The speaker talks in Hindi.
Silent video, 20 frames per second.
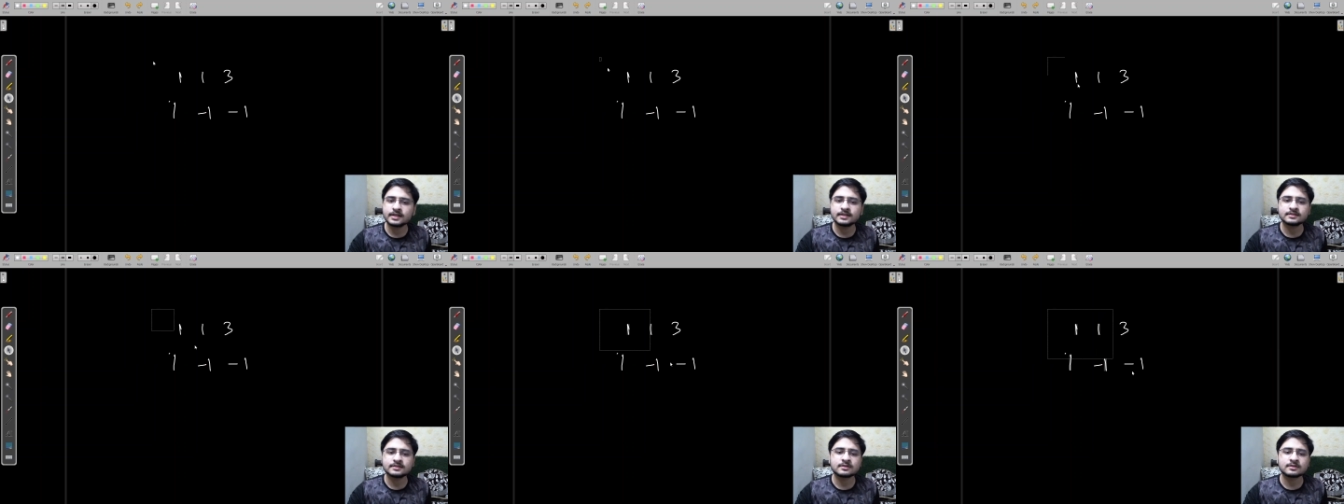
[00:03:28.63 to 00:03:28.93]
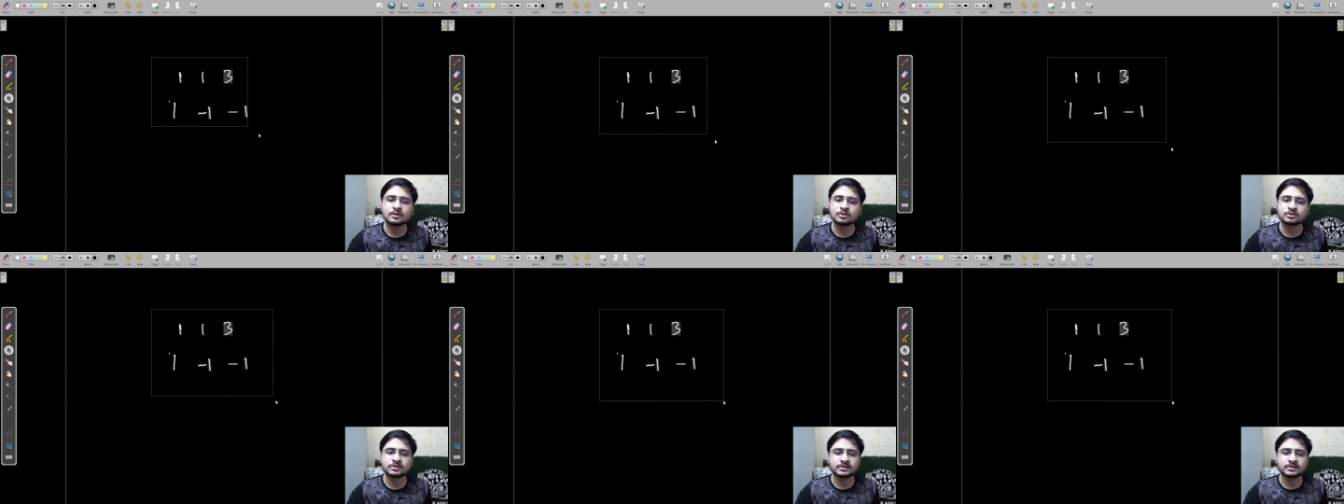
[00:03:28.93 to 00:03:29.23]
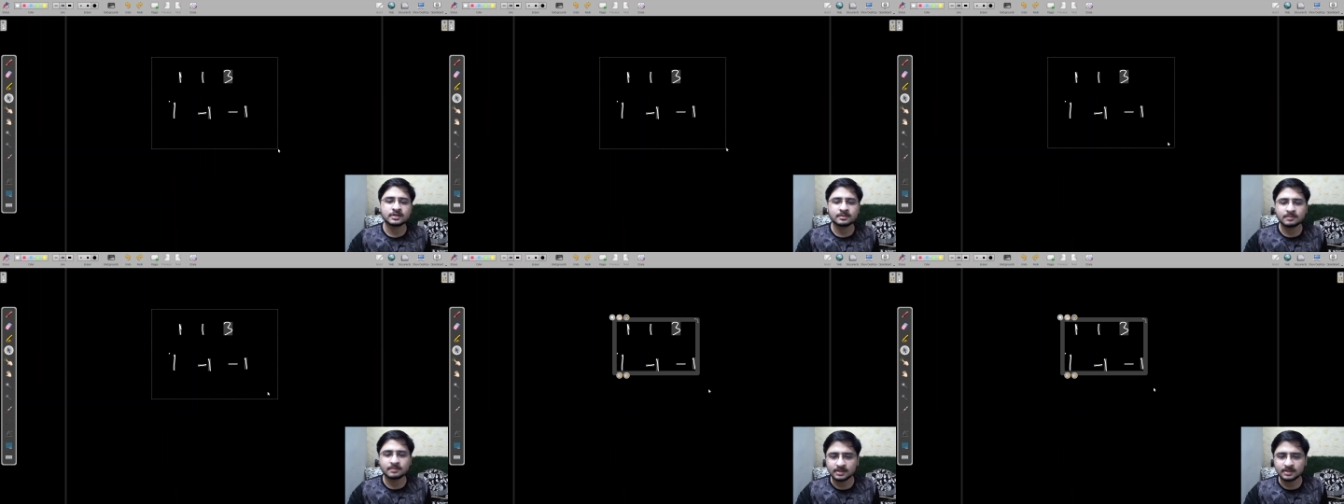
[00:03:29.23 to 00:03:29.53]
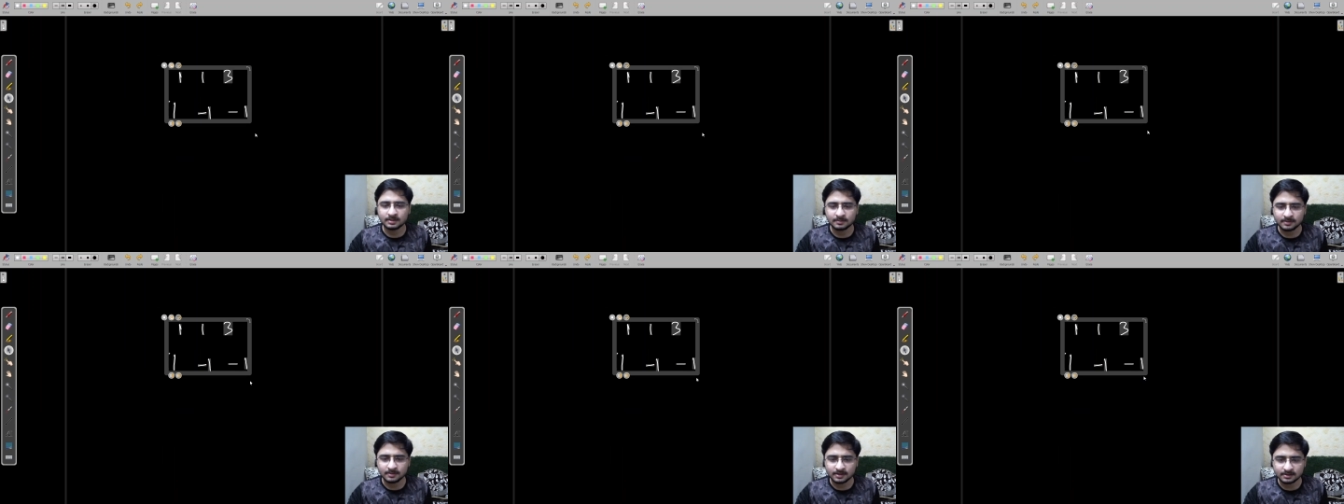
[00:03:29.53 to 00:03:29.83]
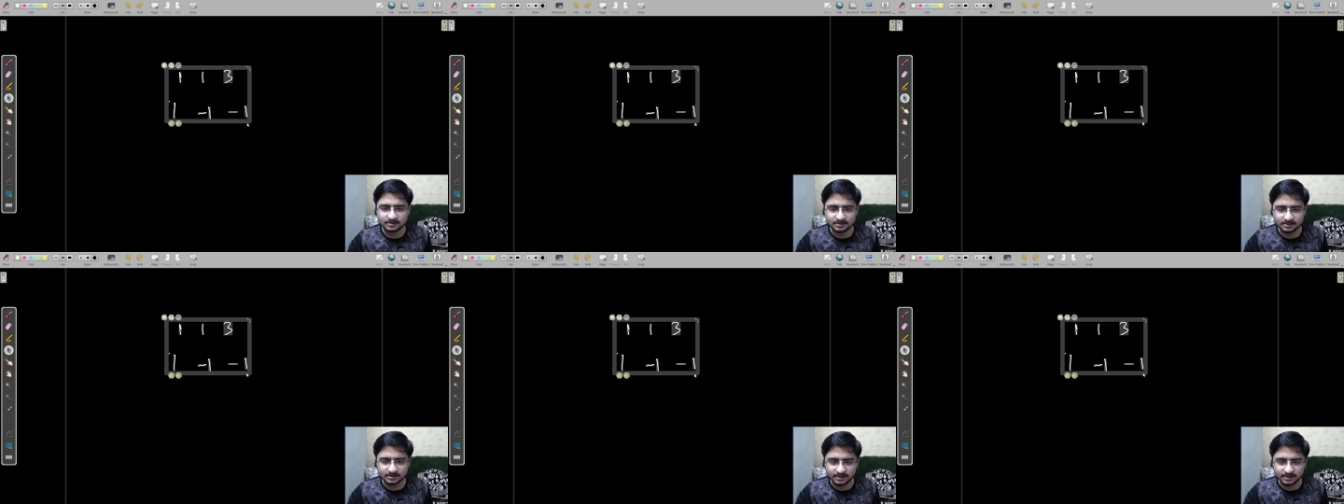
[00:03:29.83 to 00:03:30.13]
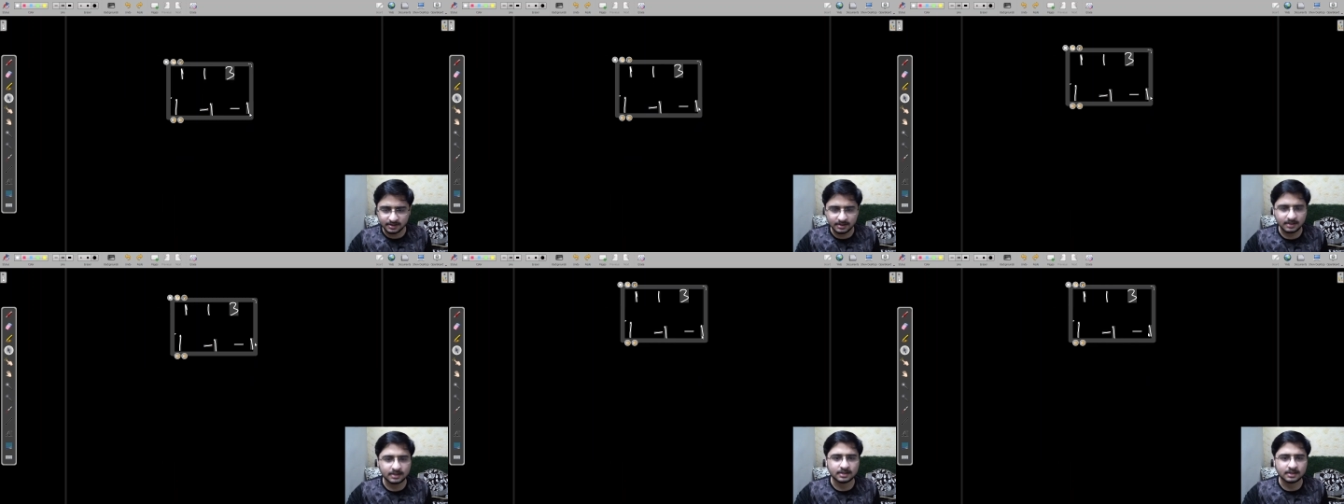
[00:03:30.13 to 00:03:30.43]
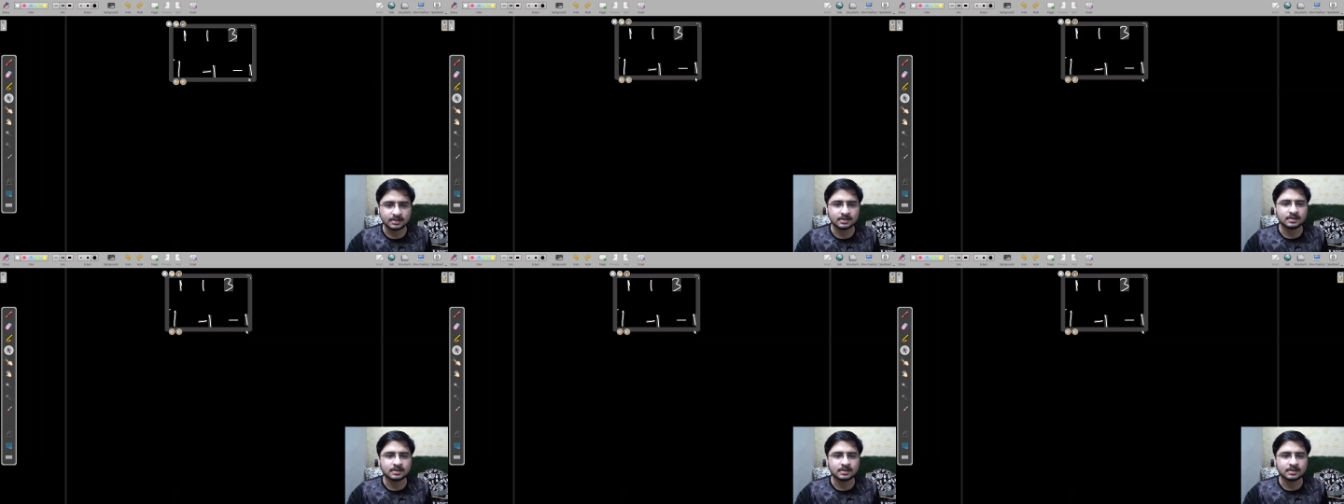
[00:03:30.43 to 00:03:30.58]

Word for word: इज क्लोज अंडर मल्टीप्लीकेशन ठीक है